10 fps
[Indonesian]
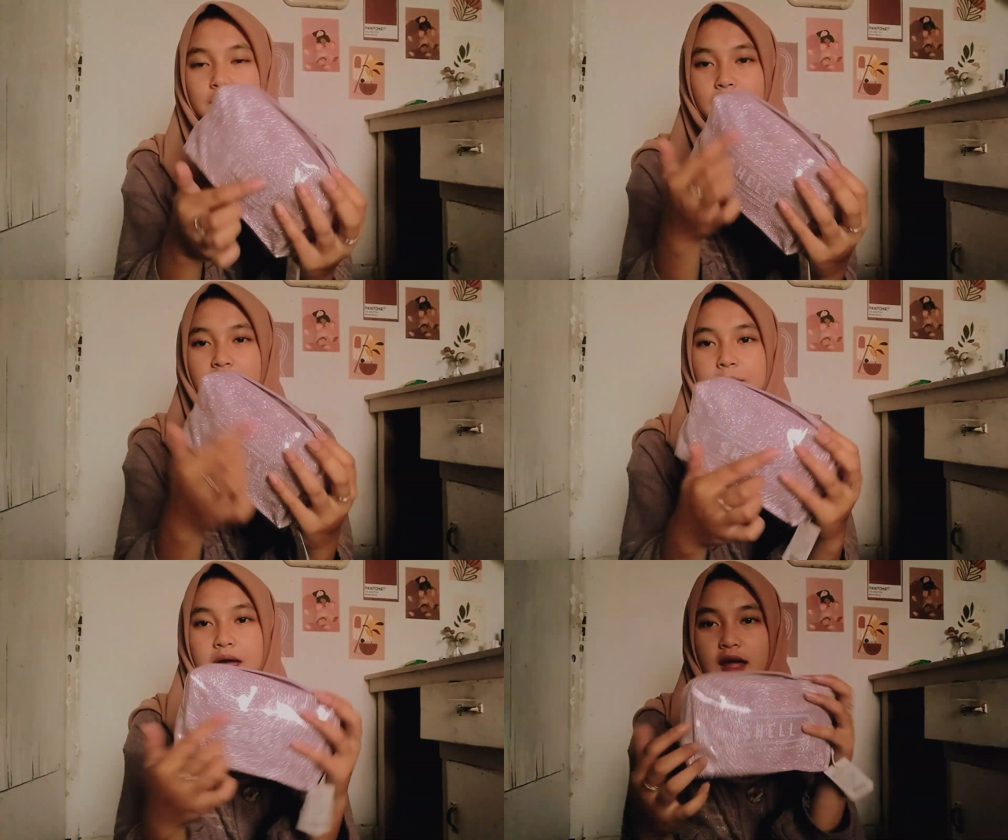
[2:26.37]

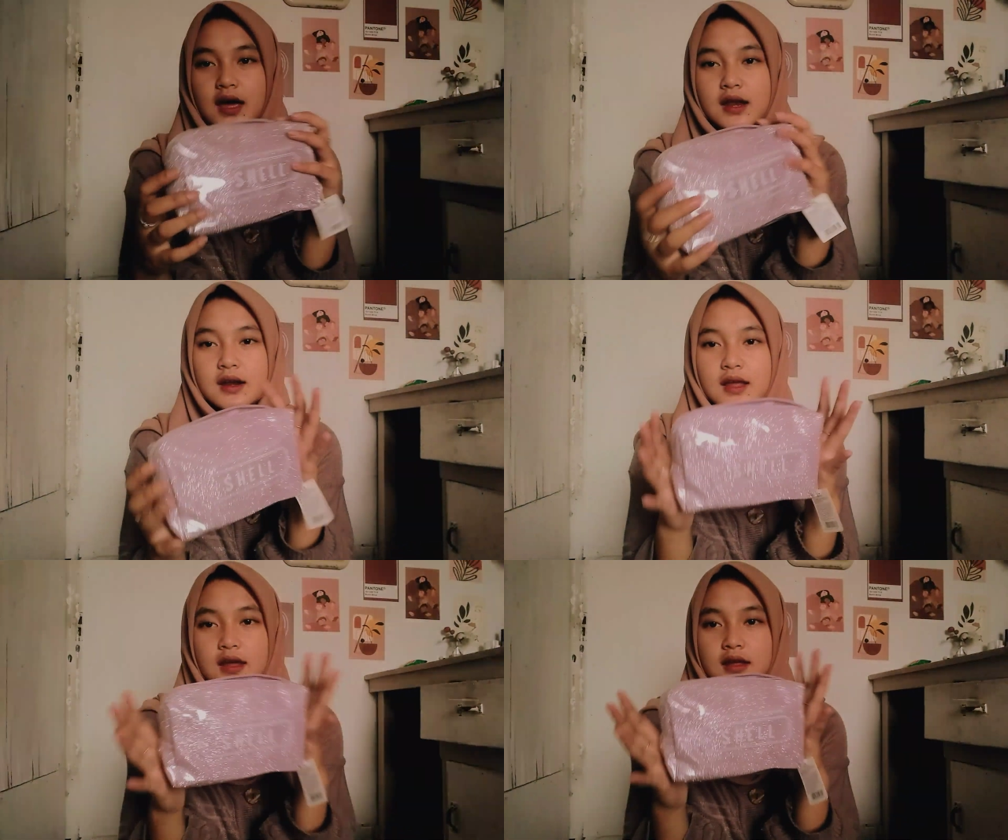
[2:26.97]
kemana-mana
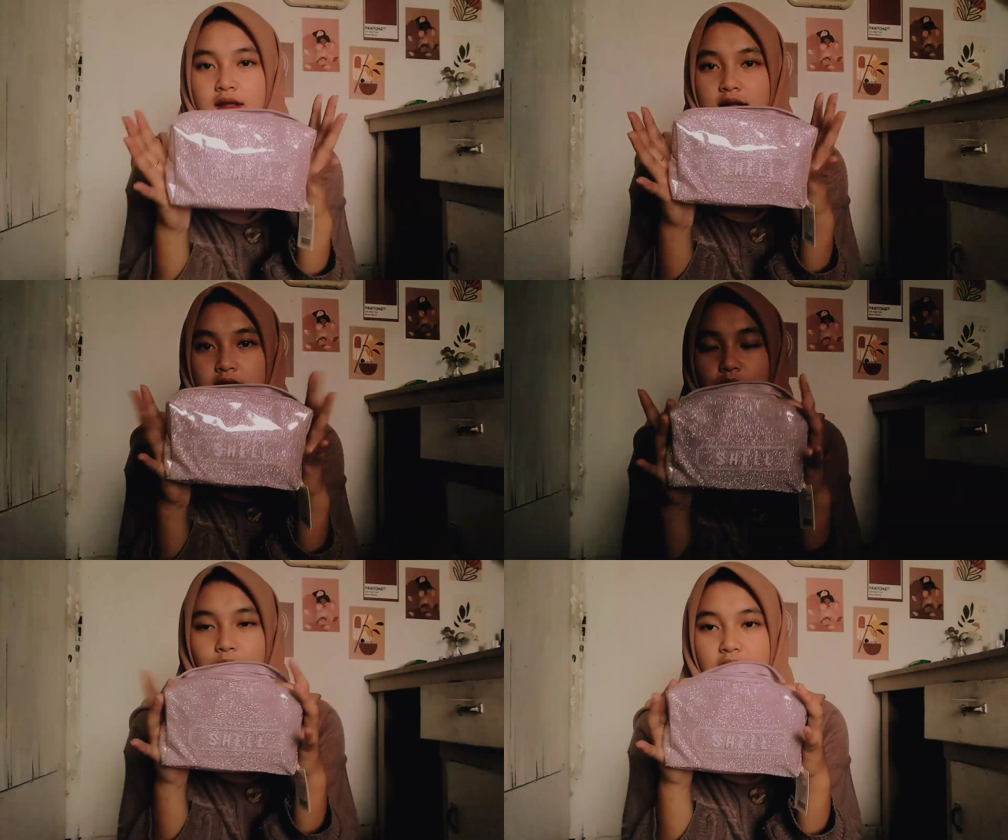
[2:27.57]
karena
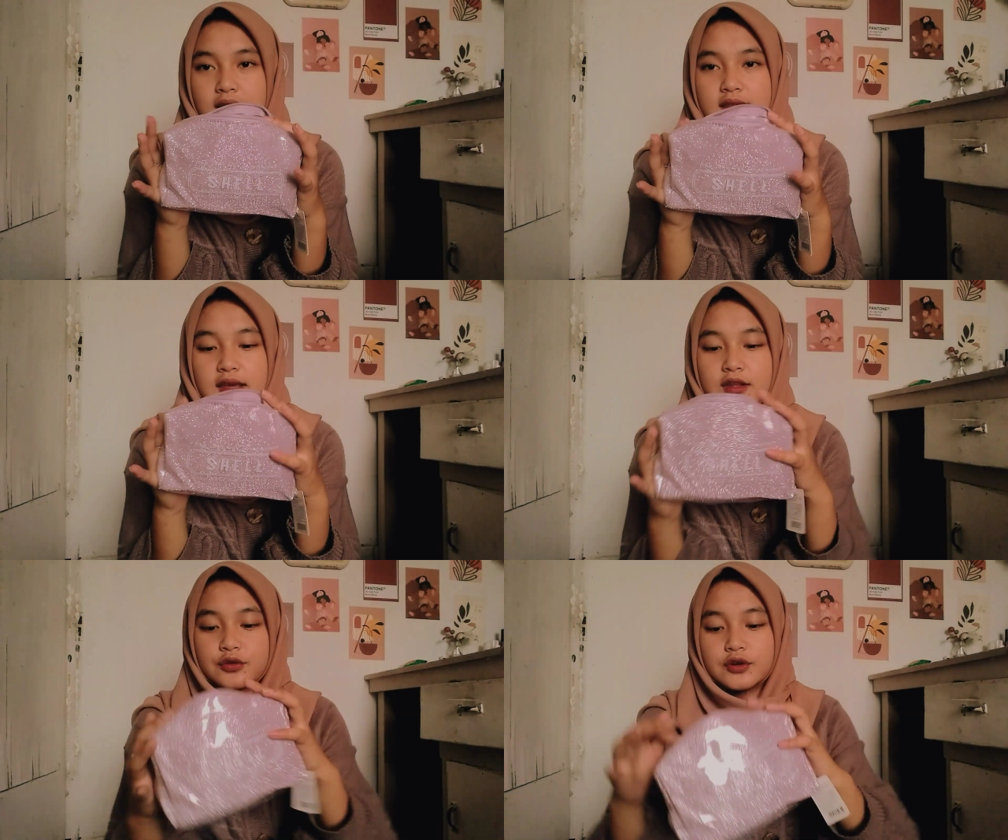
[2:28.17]

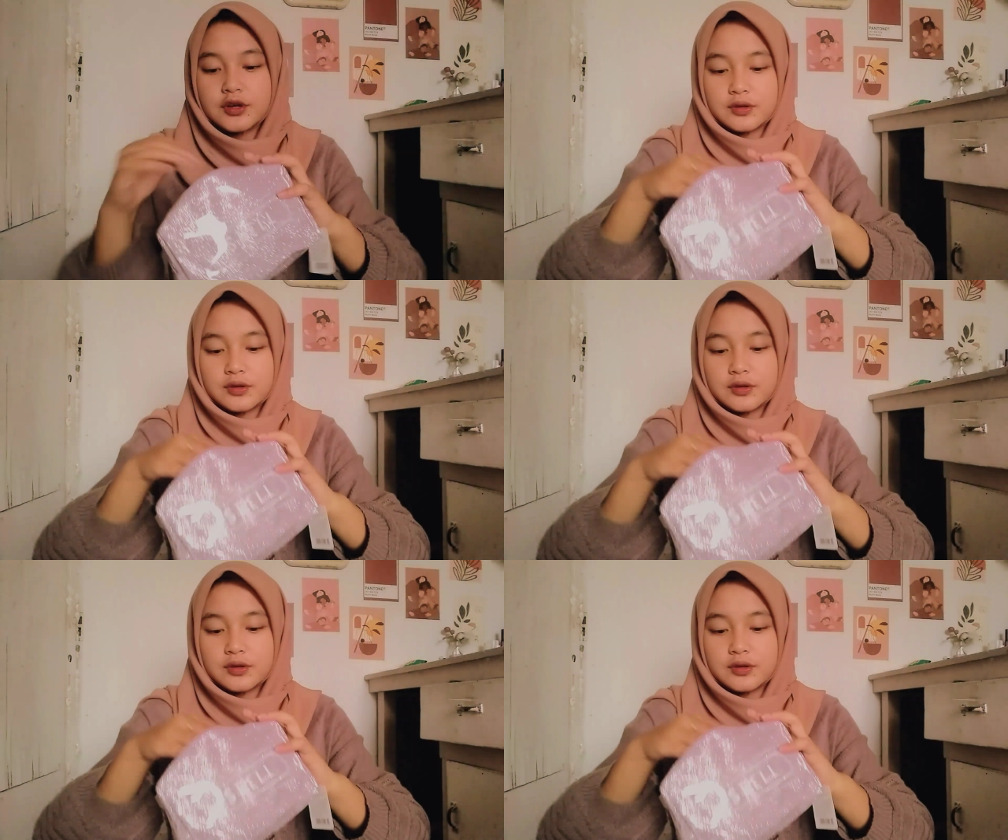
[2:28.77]
warnanya itu